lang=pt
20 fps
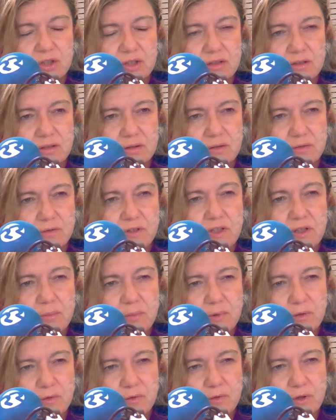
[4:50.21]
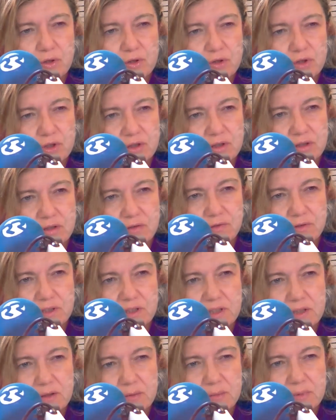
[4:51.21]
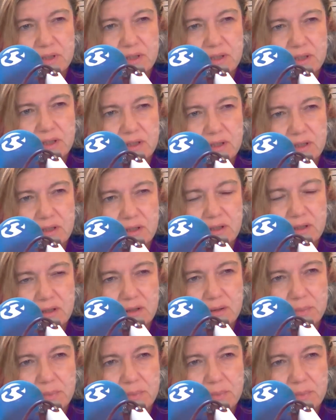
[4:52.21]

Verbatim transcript: uh, eh, 20 mil votos que Fernando Medina uh,